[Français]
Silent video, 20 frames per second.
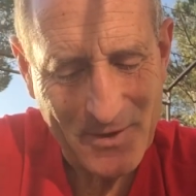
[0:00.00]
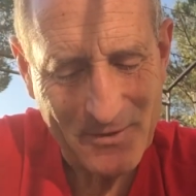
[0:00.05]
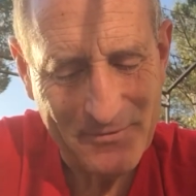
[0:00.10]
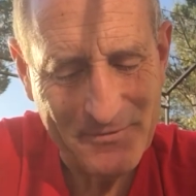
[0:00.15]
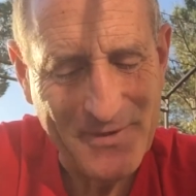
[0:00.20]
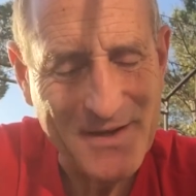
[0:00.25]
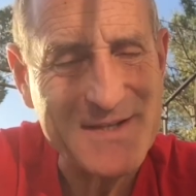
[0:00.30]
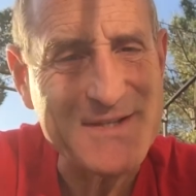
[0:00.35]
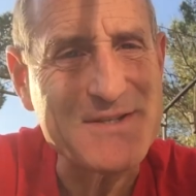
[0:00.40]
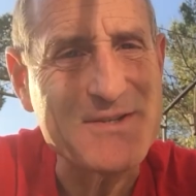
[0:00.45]
en
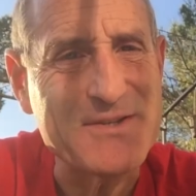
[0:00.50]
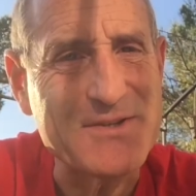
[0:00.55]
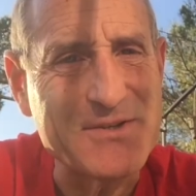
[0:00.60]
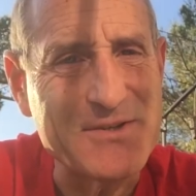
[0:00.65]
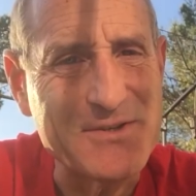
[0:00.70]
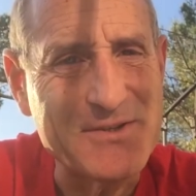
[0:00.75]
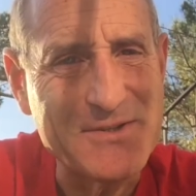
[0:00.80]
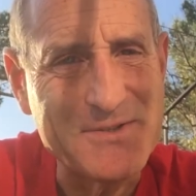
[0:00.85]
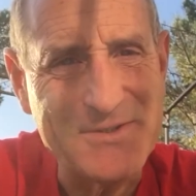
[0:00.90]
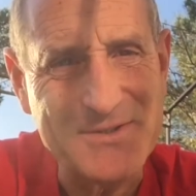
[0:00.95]
face
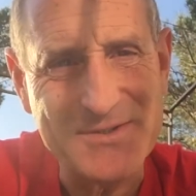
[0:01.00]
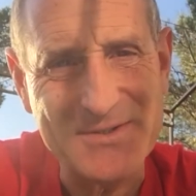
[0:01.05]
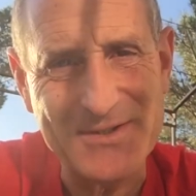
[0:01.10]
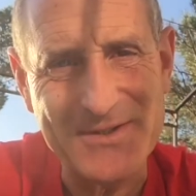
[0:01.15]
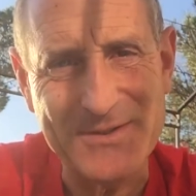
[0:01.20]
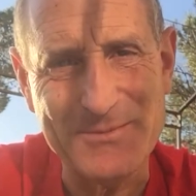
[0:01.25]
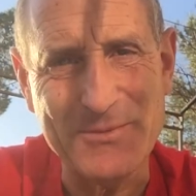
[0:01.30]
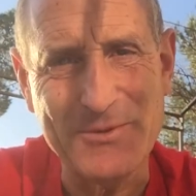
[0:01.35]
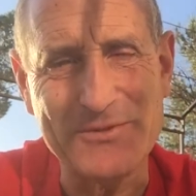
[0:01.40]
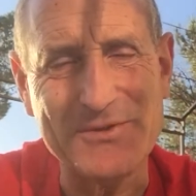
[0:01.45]
euh,
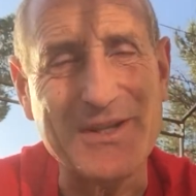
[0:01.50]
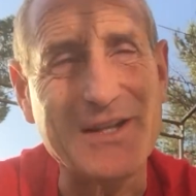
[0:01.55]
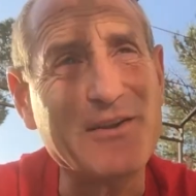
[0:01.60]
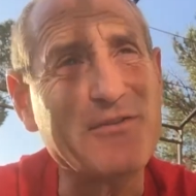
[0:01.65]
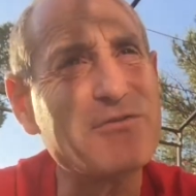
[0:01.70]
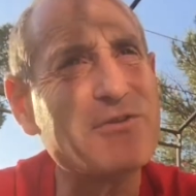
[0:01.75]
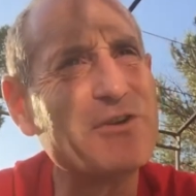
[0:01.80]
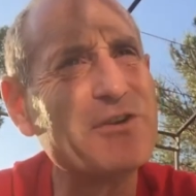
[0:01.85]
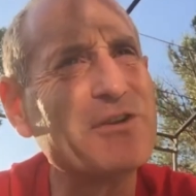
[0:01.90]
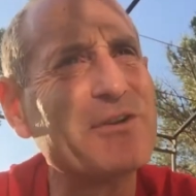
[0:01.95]
de mon
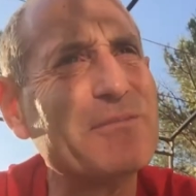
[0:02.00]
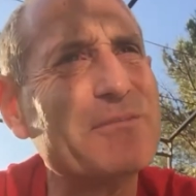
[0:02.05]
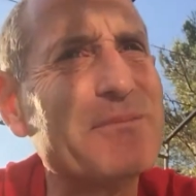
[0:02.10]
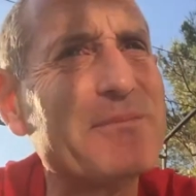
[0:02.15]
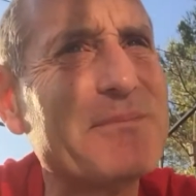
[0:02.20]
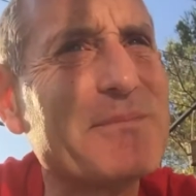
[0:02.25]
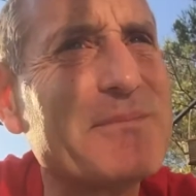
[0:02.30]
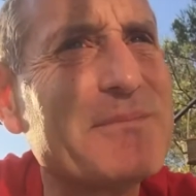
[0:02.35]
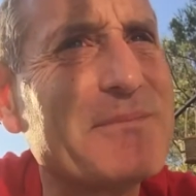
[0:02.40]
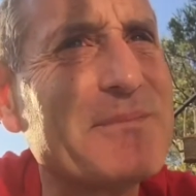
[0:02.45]
téléphone,
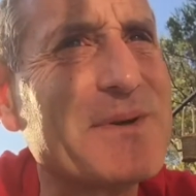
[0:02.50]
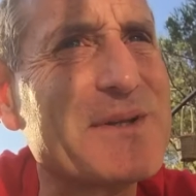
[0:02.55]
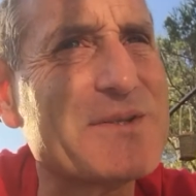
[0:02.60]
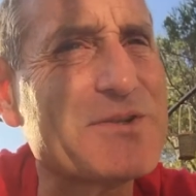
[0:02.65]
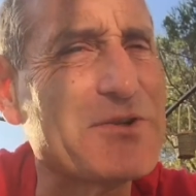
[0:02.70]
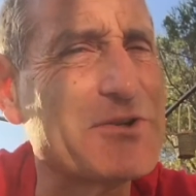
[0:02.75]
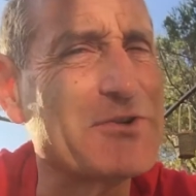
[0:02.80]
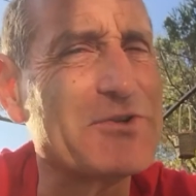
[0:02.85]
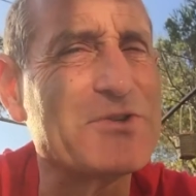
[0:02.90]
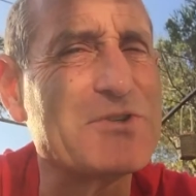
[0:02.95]

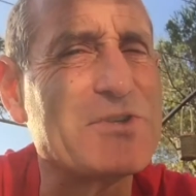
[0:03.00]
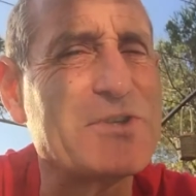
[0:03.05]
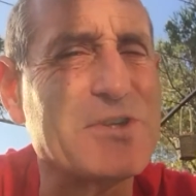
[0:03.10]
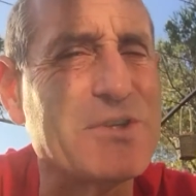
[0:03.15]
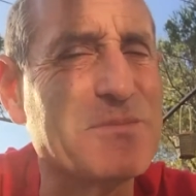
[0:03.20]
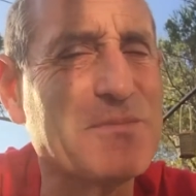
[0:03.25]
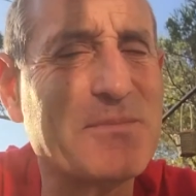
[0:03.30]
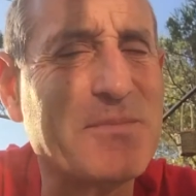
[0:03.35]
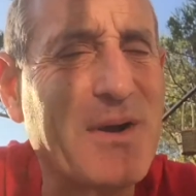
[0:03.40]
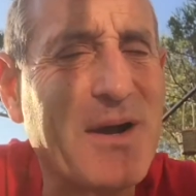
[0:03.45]
parce que je
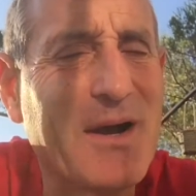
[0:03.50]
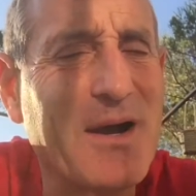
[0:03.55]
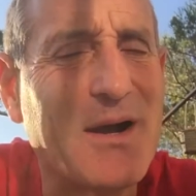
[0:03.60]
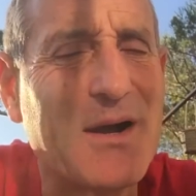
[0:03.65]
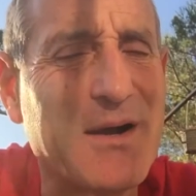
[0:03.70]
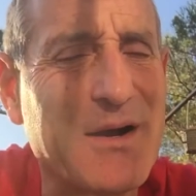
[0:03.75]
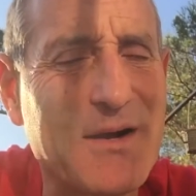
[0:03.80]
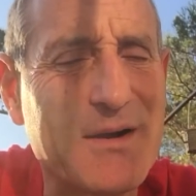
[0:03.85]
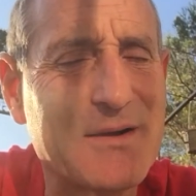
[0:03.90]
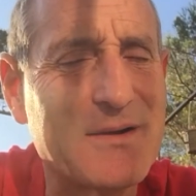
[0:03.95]
n'y ai
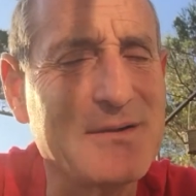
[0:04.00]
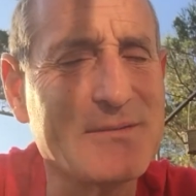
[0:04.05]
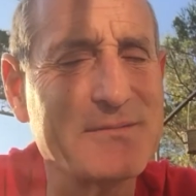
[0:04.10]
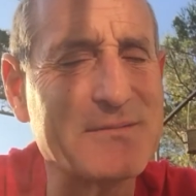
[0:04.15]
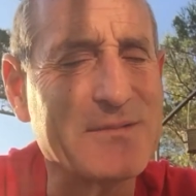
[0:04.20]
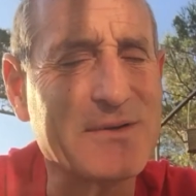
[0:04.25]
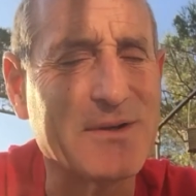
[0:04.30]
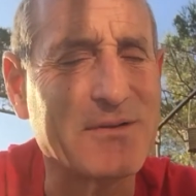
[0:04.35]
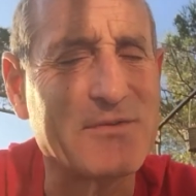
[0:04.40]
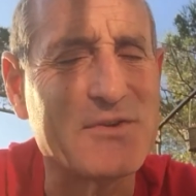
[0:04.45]
pas
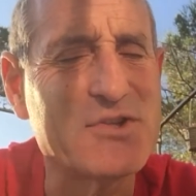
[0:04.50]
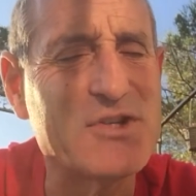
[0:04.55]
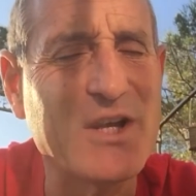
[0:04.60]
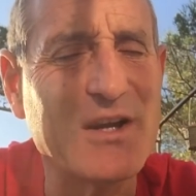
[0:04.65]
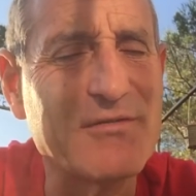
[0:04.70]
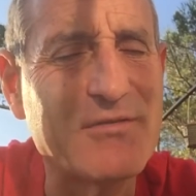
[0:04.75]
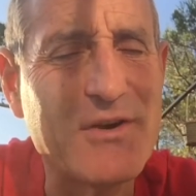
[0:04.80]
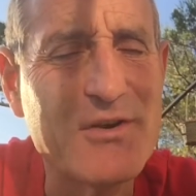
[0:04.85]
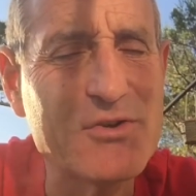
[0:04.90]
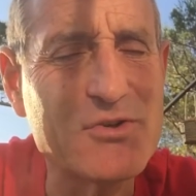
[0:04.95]

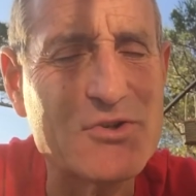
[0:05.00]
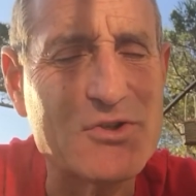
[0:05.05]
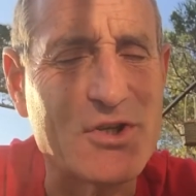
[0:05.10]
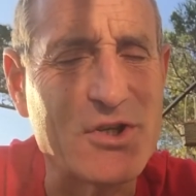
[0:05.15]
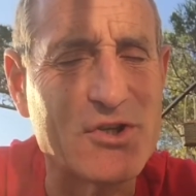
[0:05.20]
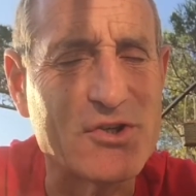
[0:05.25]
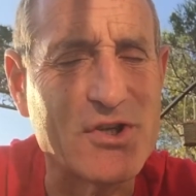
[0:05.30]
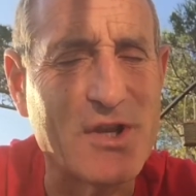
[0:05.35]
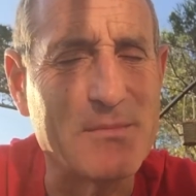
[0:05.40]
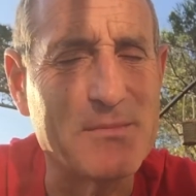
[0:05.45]
réfléchi avant,
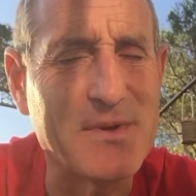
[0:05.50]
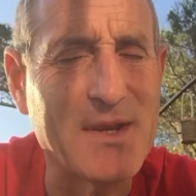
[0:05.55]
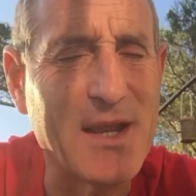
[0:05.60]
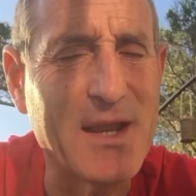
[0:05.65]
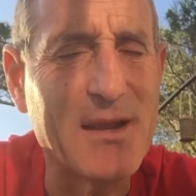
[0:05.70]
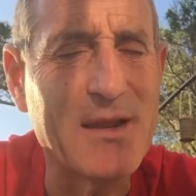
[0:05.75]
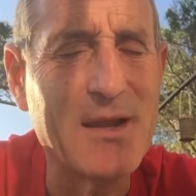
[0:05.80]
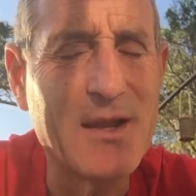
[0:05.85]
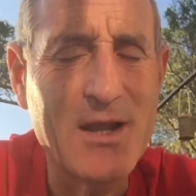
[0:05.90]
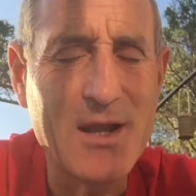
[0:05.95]
j'aime
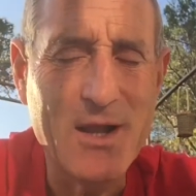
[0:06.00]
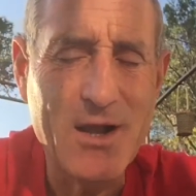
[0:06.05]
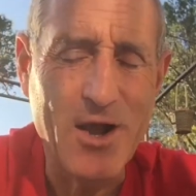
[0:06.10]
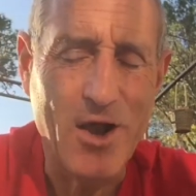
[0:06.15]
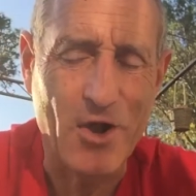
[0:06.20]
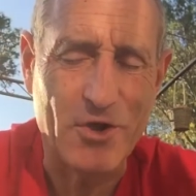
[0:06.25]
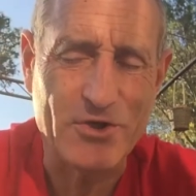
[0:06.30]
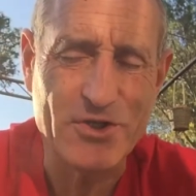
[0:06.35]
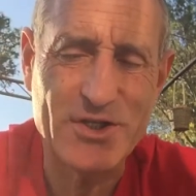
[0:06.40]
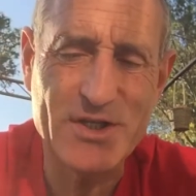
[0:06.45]
bien
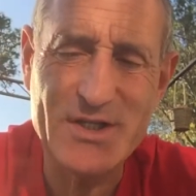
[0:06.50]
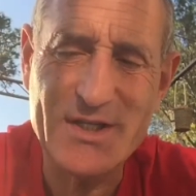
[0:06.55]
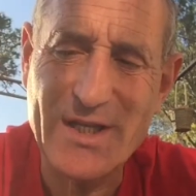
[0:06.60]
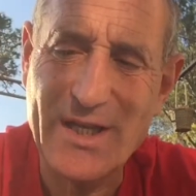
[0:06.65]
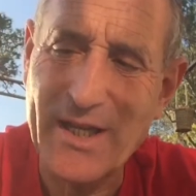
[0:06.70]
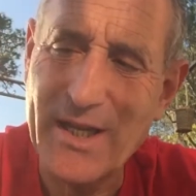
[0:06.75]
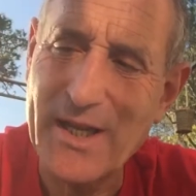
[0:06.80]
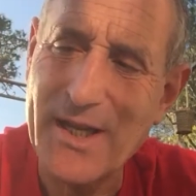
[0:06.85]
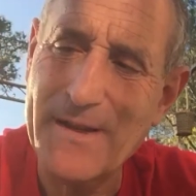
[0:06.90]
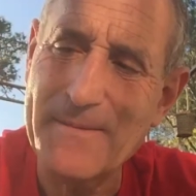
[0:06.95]

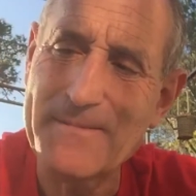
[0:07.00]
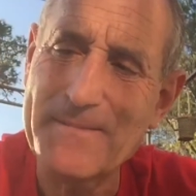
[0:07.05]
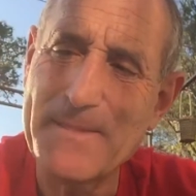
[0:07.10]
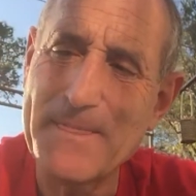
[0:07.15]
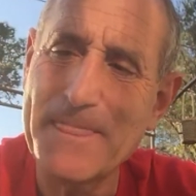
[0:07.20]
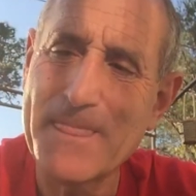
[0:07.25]
enregistrer